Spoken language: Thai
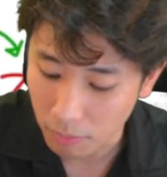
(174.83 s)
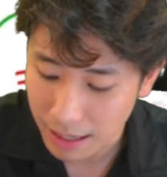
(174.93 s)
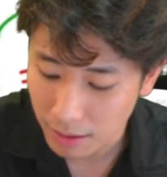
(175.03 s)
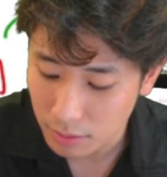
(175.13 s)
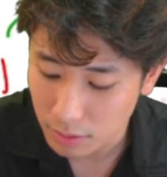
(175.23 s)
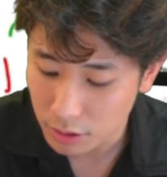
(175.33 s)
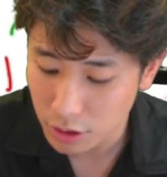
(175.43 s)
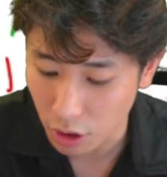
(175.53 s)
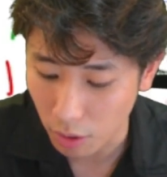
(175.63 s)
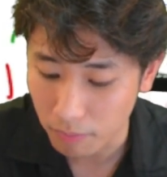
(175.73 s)
สองปะส
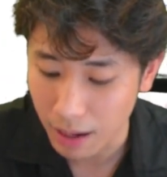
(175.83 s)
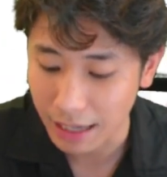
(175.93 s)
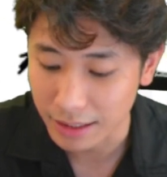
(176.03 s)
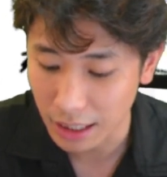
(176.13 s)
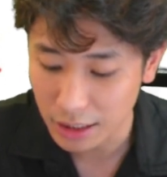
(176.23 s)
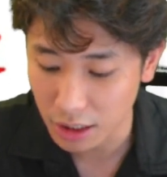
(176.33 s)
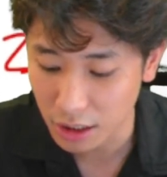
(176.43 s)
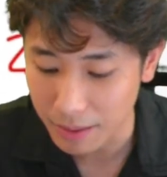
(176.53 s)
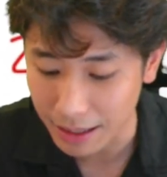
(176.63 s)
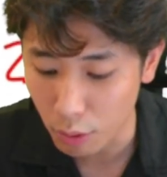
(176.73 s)
องจบอ่า
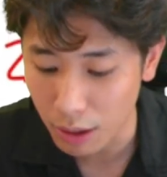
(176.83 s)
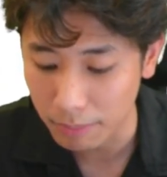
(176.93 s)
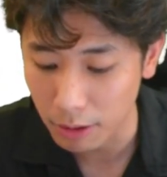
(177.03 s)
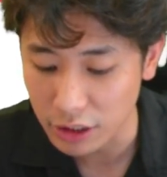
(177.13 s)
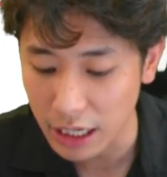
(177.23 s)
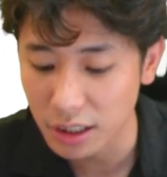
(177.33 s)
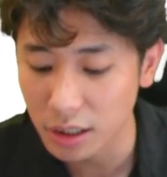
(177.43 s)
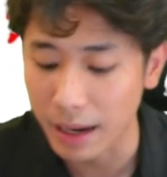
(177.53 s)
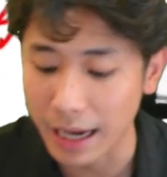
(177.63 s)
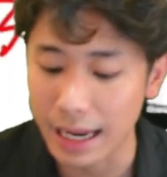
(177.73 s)
ถ้าเจอเครื่องหมายเท่ากับเรา
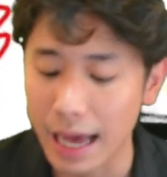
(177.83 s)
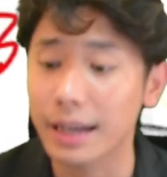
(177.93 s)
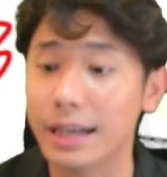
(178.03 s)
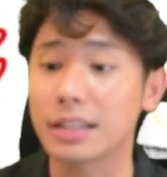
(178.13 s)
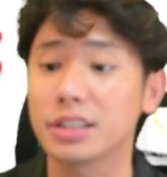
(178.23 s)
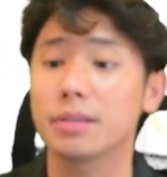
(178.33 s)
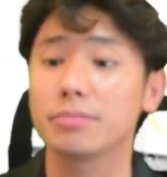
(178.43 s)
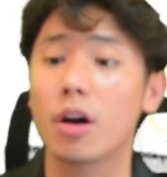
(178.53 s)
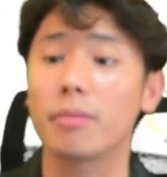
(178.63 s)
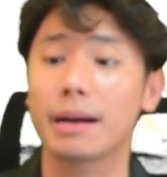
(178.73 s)
ใช้เครื่องหมายและในกา
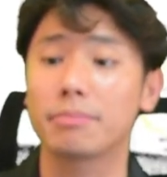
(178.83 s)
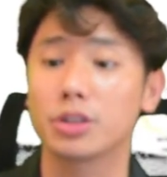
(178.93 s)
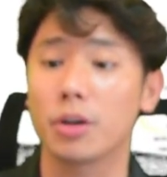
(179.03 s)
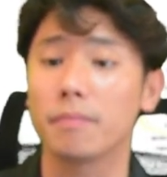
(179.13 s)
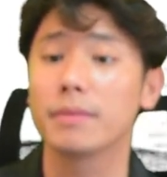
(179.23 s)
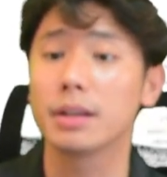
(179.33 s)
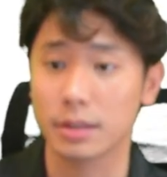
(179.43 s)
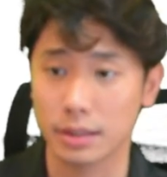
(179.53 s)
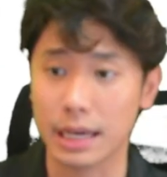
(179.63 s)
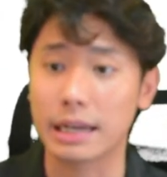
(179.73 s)
รเชื่อมต่อครับจบ
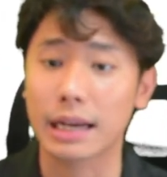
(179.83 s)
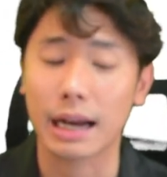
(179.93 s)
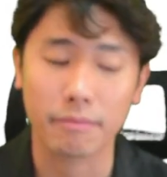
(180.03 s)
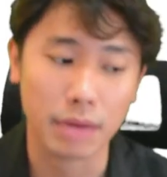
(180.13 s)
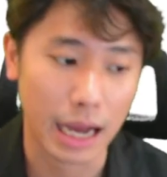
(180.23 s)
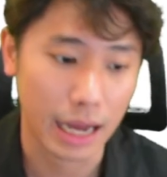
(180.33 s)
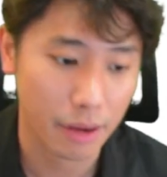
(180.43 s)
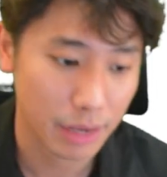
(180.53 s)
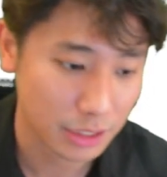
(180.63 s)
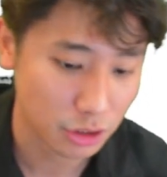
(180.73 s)
แค่นี้ครับ
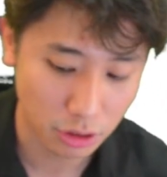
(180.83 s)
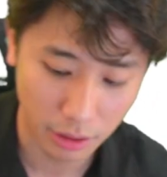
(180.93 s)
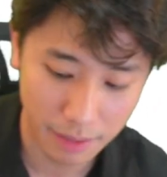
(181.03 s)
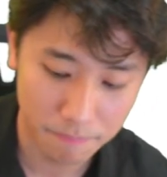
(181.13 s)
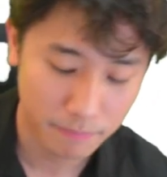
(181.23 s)
อ่าให้เวลาจด